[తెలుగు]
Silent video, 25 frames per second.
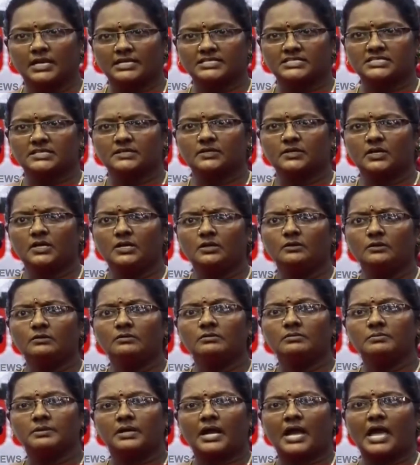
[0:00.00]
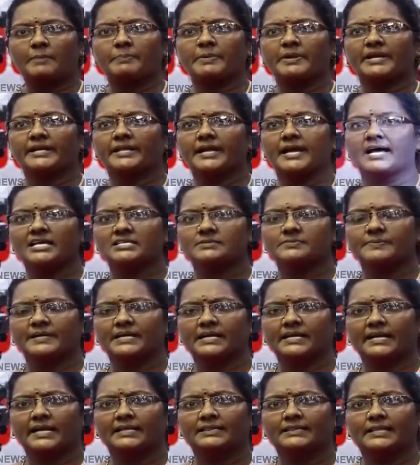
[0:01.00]
నచ్చిన వాళ్ళు కార్పొరేట్
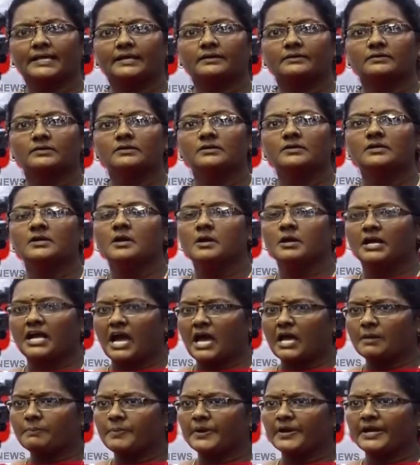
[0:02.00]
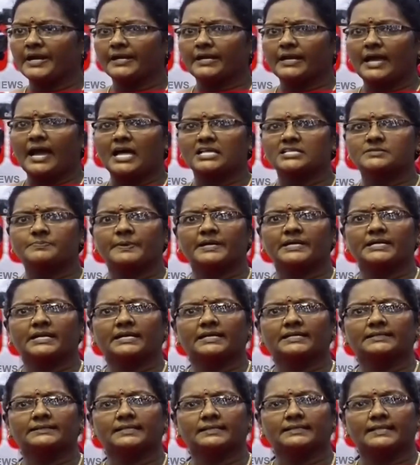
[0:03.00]
హాస్పిటల్కి వెళ్తారు కార్పొరేట్
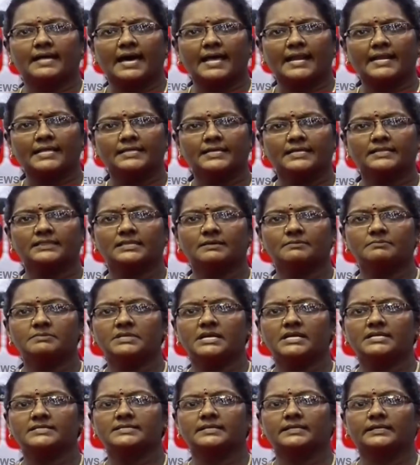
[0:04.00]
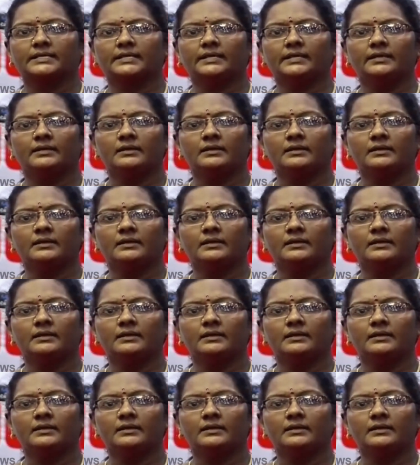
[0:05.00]
హాస్పిటల్కి అంత దారాదత్తం చేసి